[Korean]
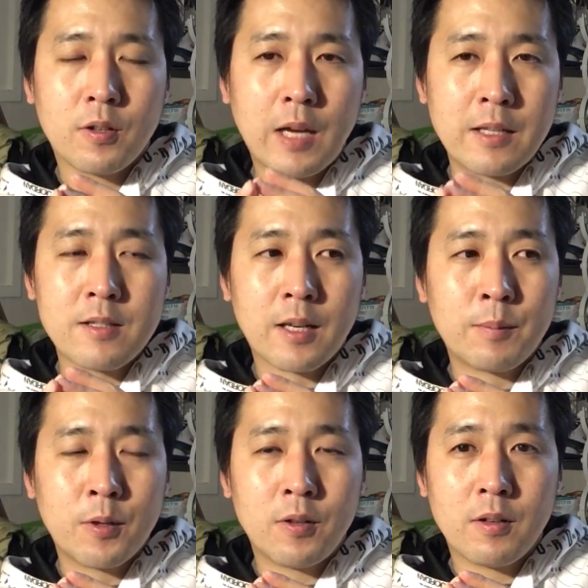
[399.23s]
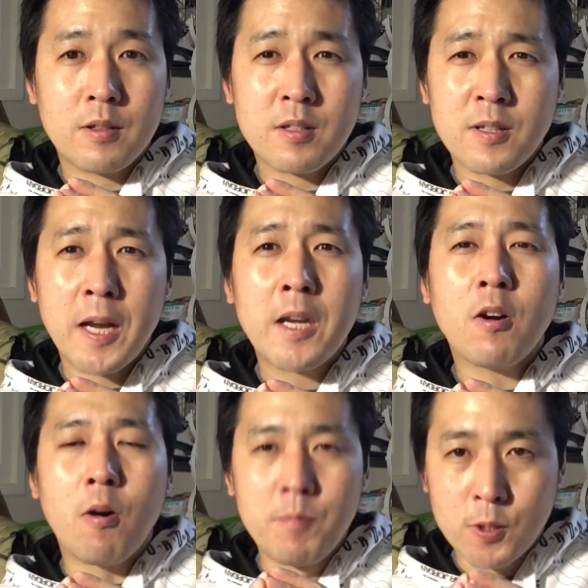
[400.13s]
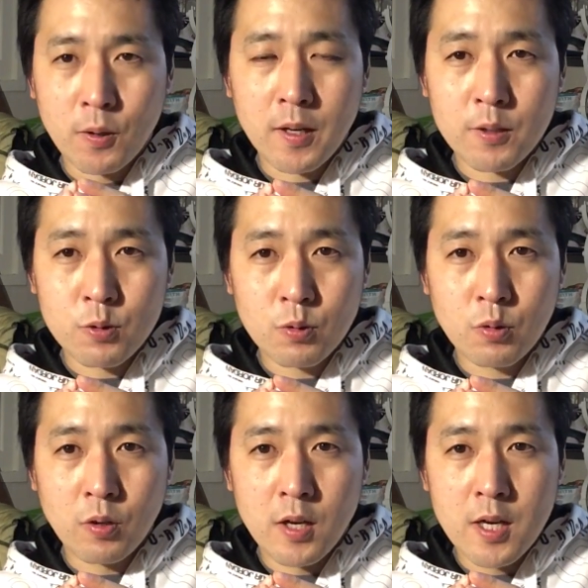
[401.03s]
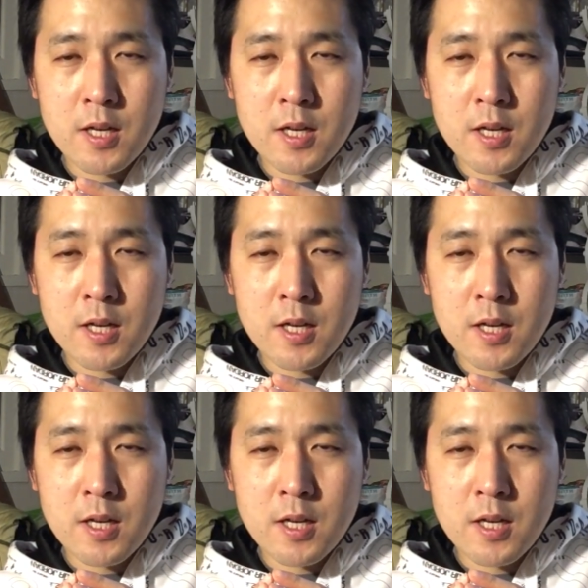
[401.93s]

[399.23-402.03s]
하는 장면 트레이닝 엄청 해가지고